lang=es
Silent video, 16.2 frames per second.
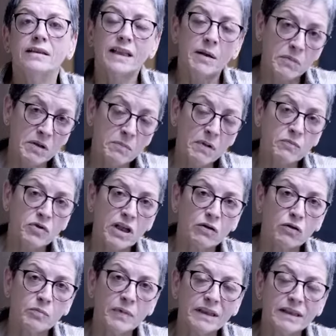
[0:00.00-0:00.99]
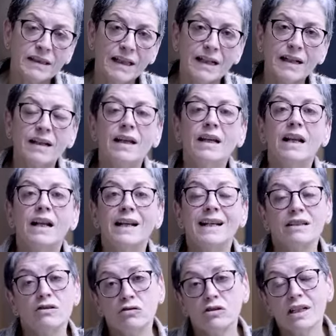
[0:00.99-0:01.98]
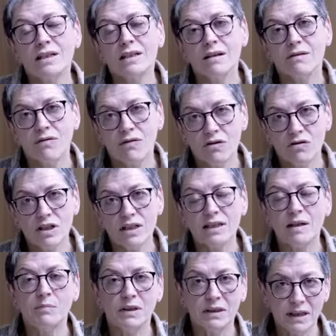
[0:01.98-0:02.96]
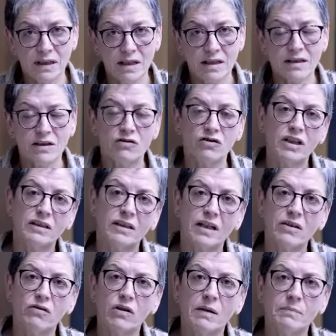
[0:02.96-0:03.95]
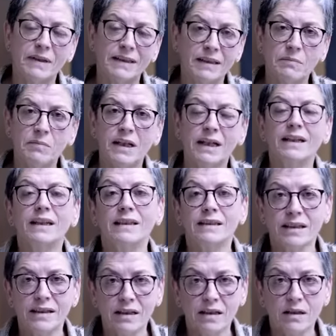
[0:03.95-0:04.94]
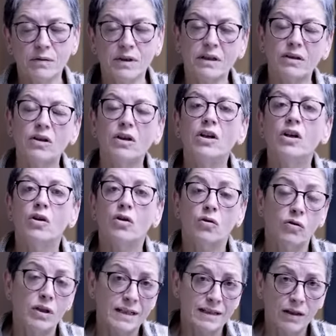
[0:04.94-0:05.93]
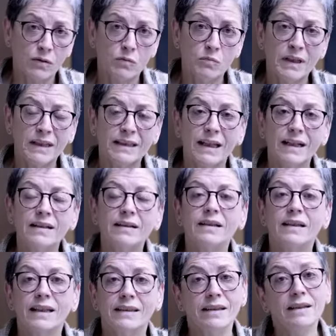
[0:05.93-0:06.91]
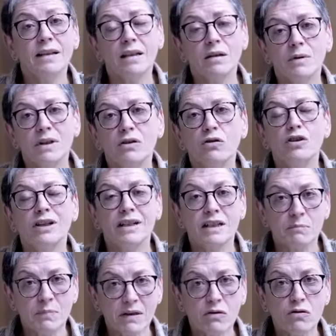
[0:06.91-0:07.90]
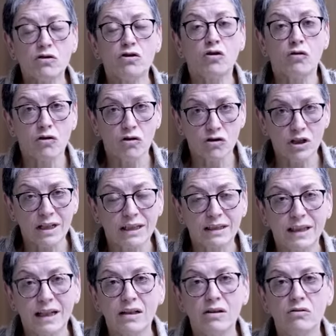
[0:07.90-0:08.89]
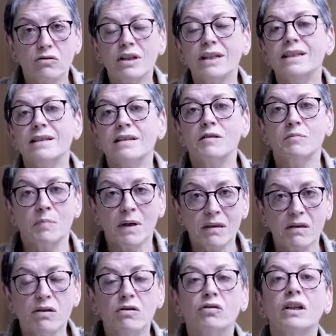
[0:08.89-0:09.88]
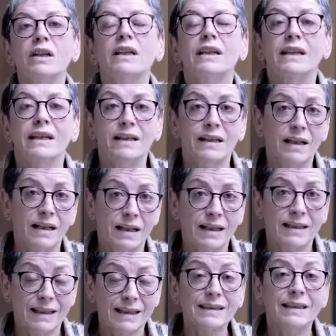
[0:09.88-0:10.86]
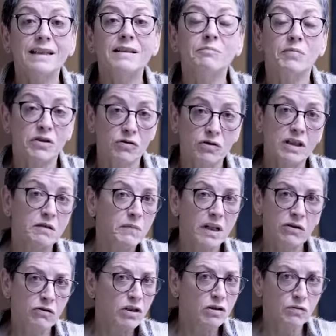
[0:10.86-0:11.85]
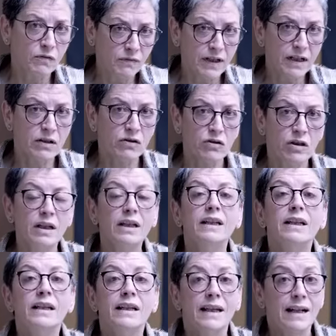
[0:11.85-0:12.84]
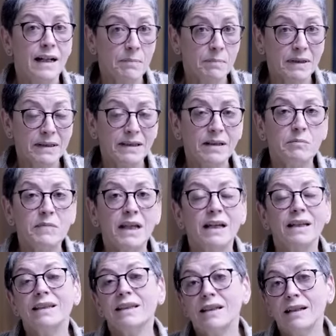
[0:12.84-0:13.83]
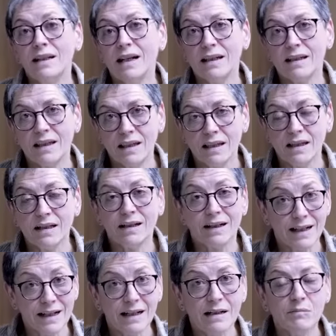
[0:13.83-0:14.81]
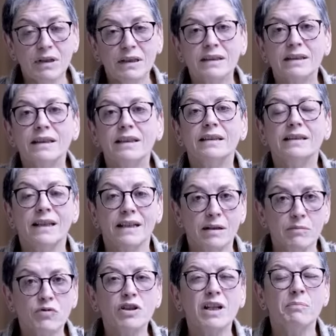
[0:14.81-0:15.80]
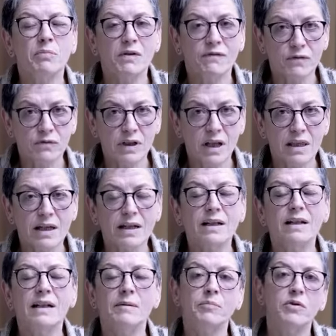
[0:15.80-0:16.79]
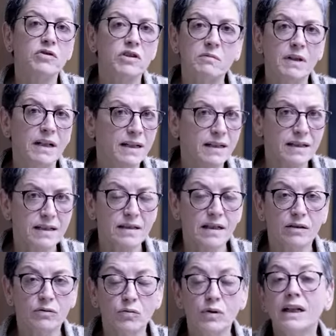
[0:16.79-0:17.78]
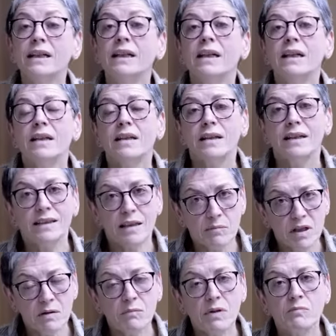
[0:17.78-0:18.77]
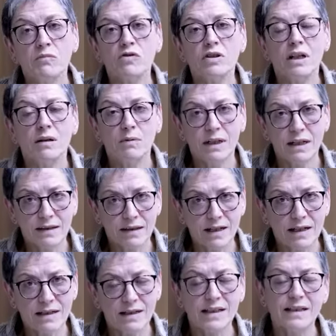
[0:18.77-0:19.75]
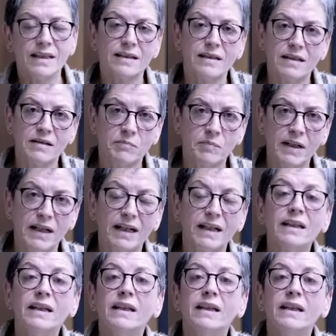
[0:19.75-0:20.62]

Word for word: También vamos a comentar las otras lecciones aprendidas que nos ha traído la pandemia, que tienen que ver con la salud mental, que tienen que ver con el espacio sociosanitario, ese espacio en el que tantas personas mayores sufrieron en la pandemia y en la que realmente tenemos que profundizar en la próxima legislatura. Y también vamos a hablar de las listas de espera.